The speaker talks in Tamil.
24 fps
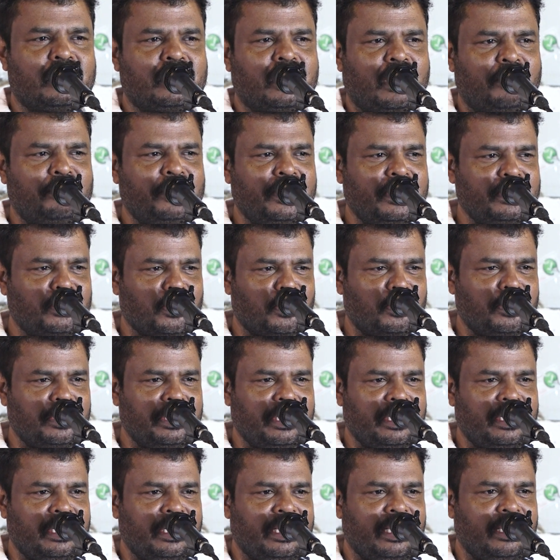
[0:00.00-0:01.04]
தமிழ்
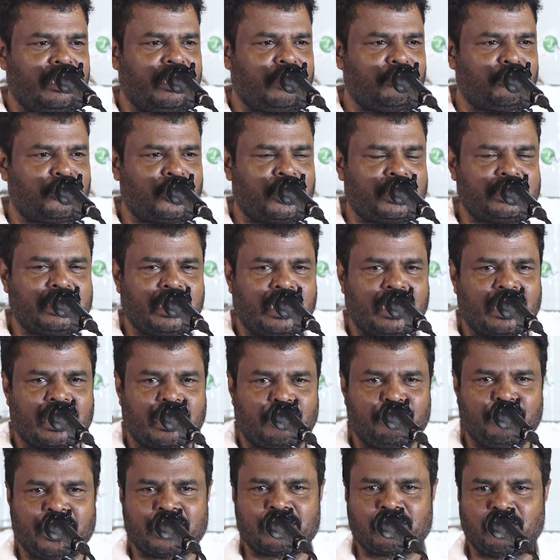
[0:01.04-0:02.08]
தொகுதியிலே
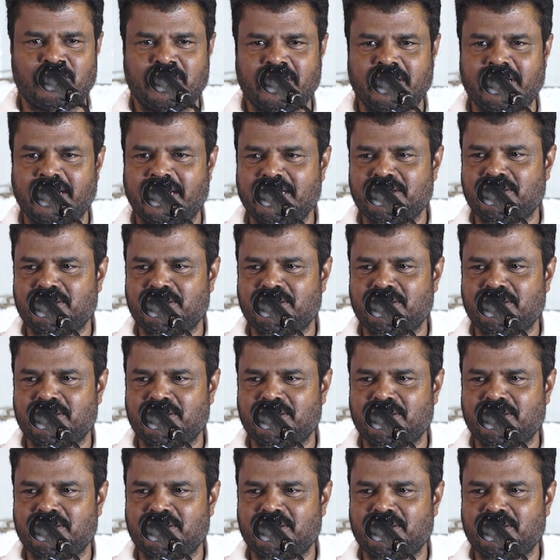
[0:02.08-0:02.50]
புரட்சியாளர் அம்பேத்கருடைய